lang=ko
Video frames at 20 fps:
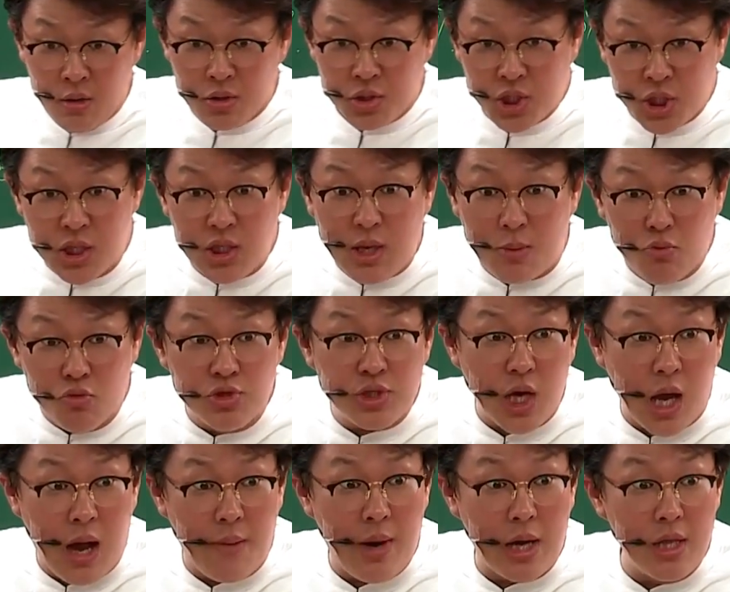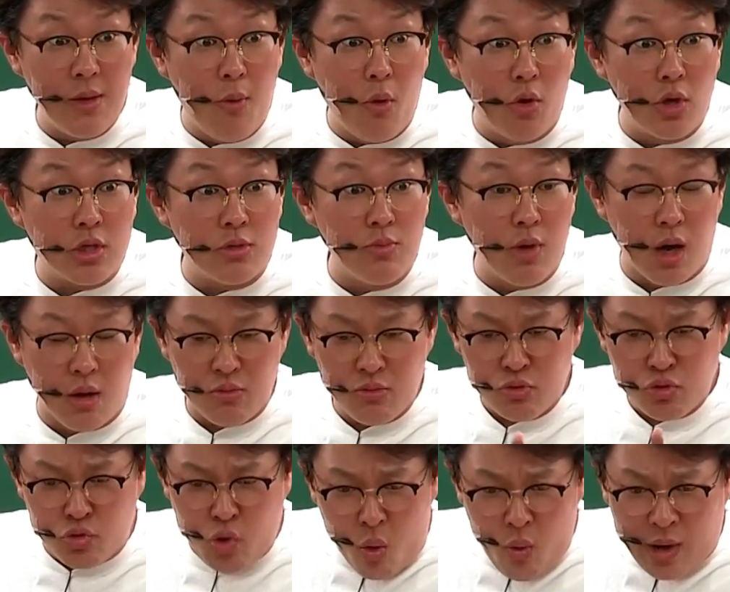진짜 문제 가만히 보고 있으면
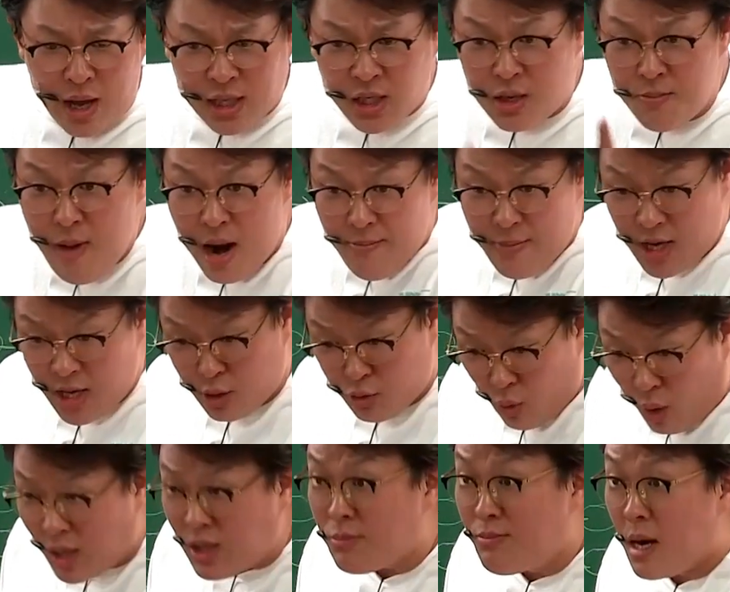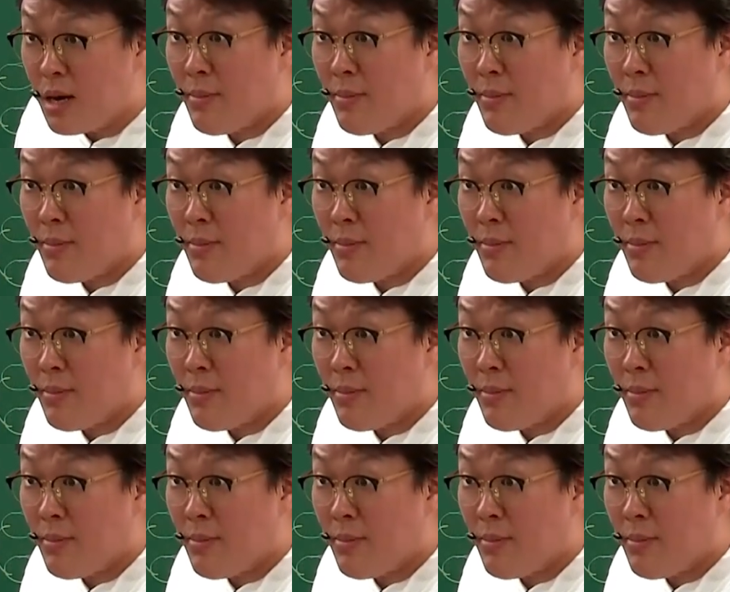똑같은 말만 해요. 똑같은